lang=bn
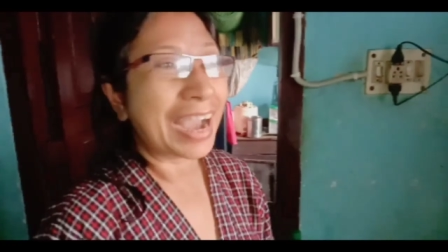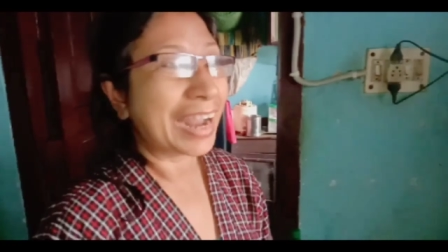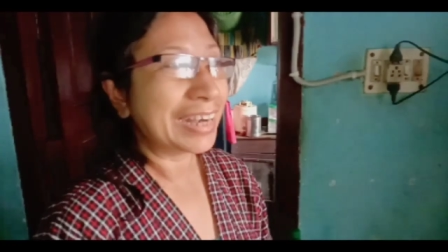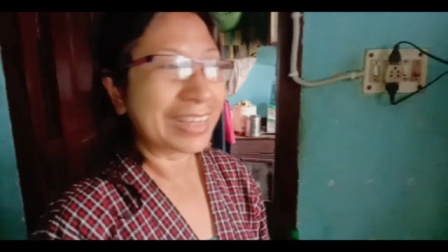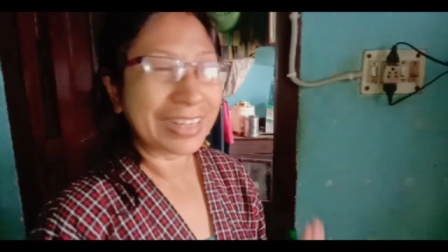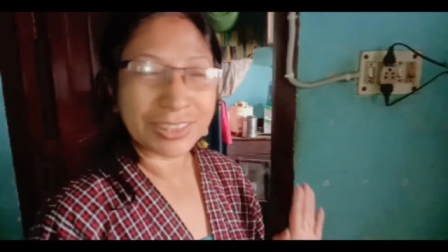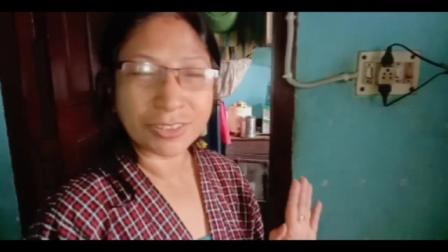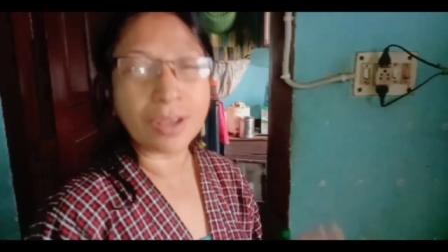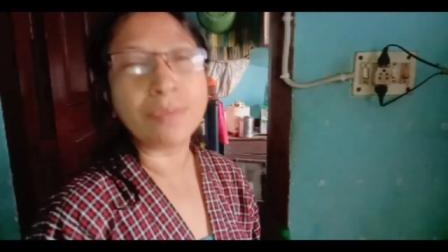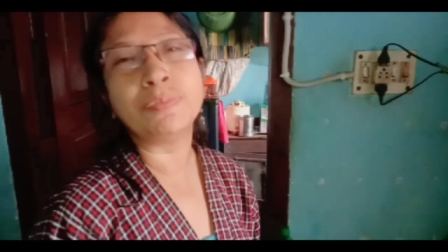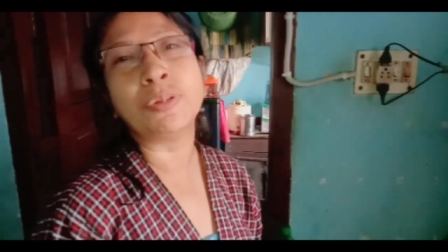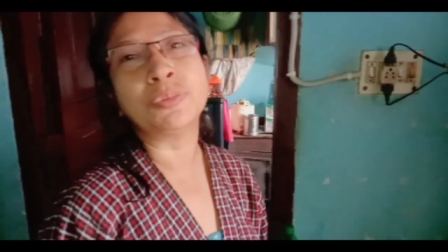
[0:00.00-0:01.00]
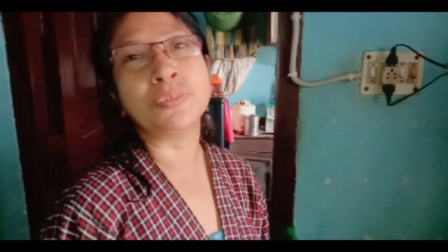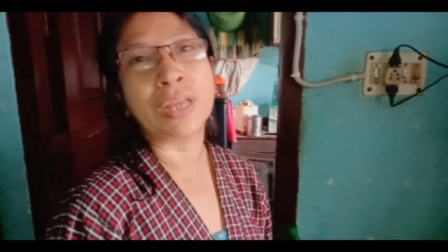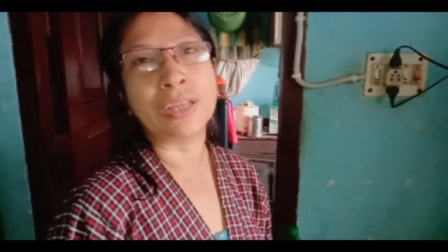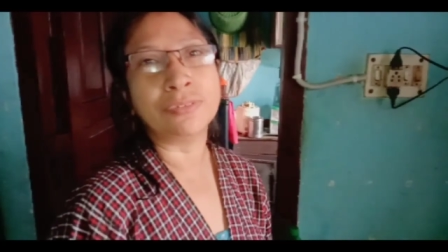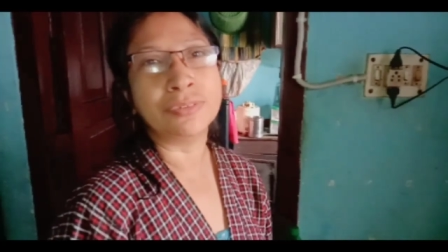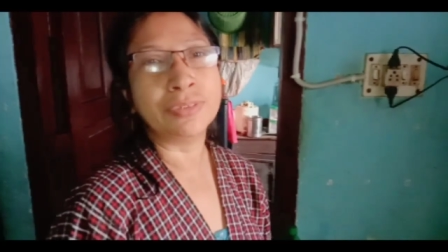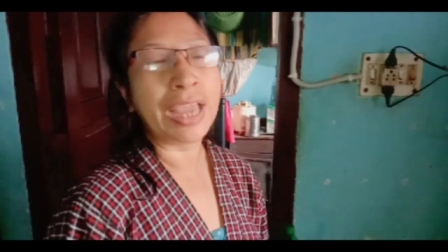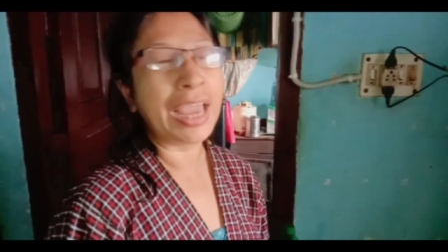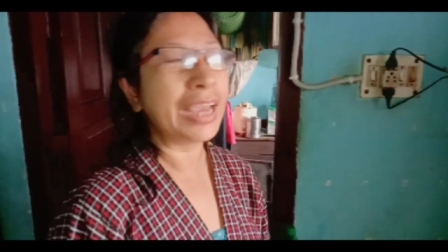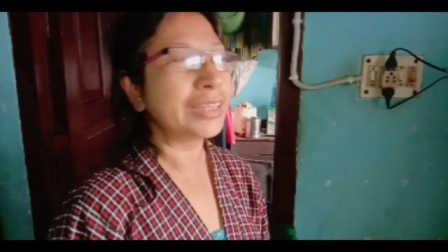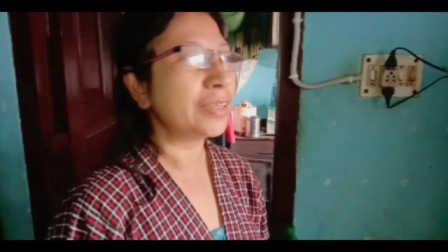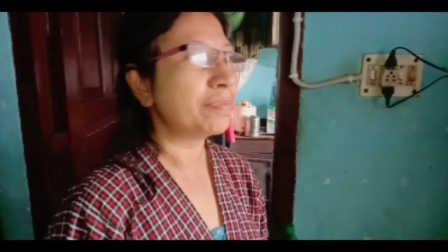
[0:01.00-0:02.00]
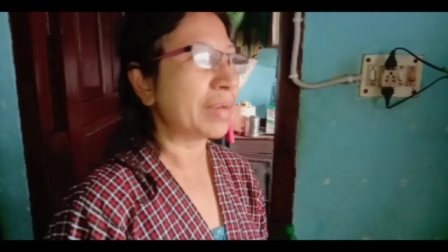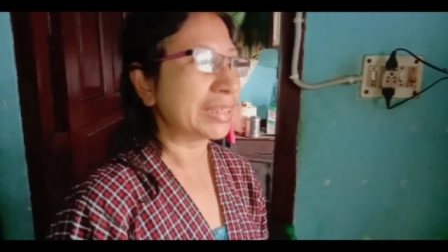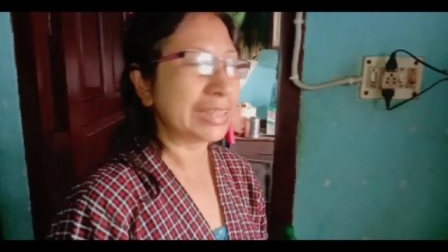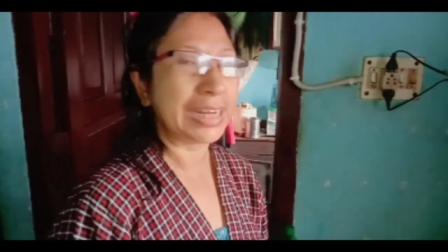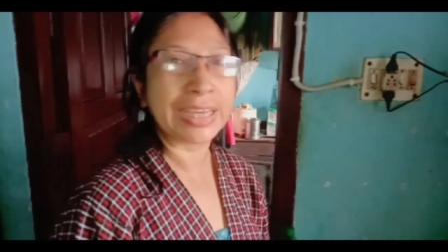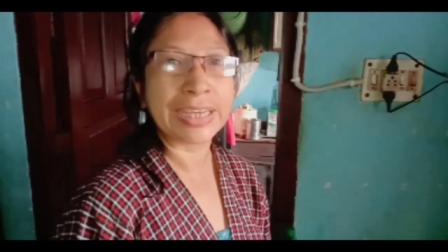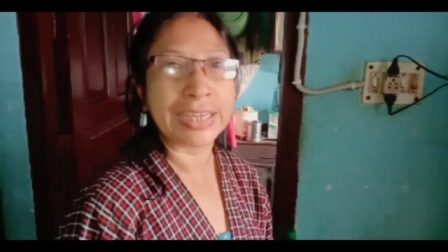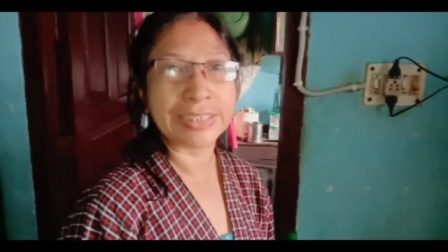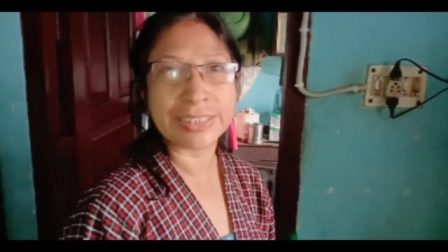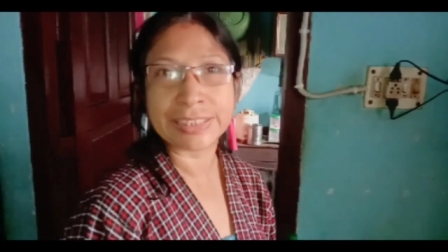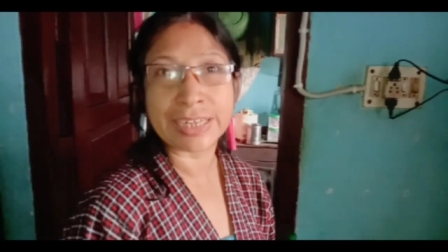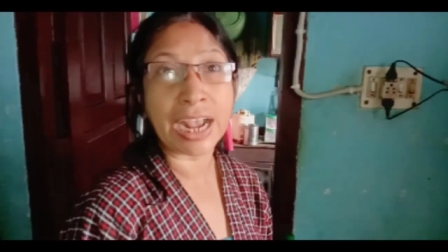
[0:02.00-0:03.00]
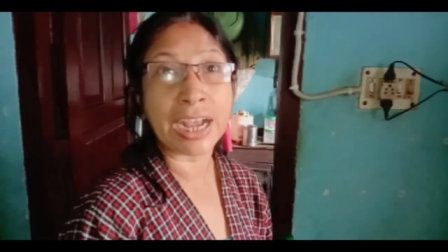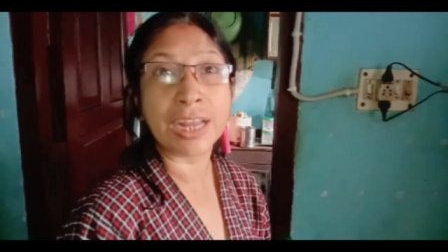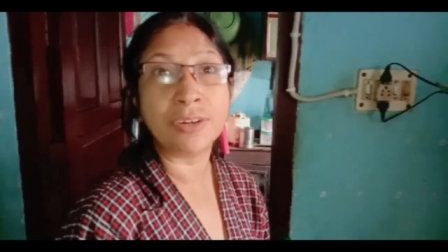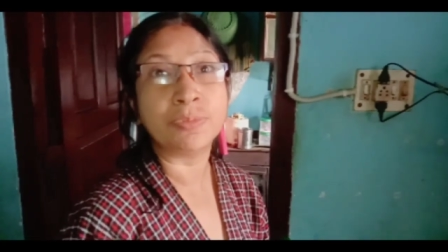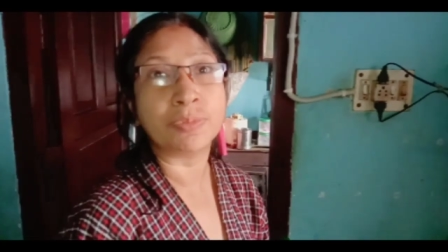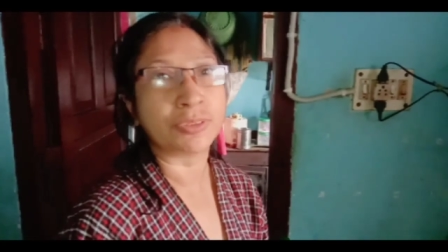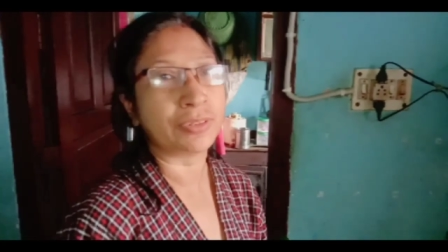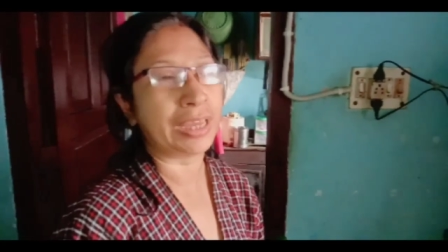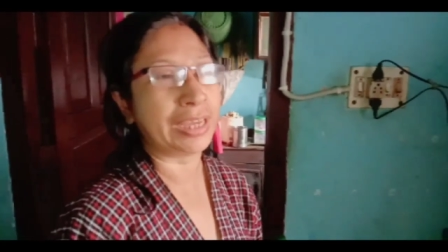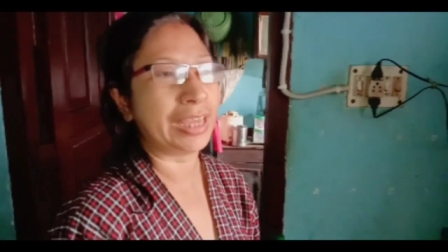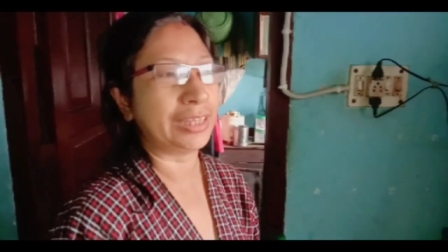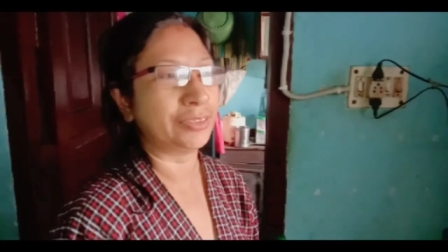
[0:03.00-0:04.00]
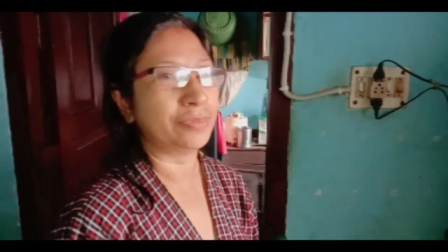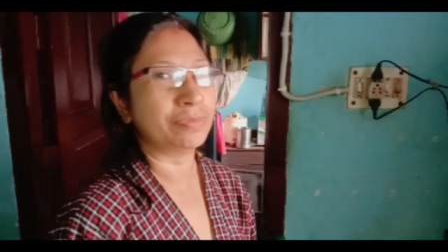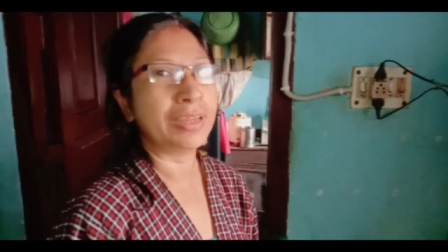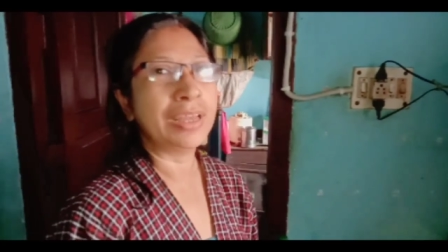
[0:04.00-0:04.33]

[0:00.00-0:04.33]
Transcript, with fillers: আর এখানে সব নতুন আলু একদম বাজে লাগে খেতে আলুর মতো লাগে একদম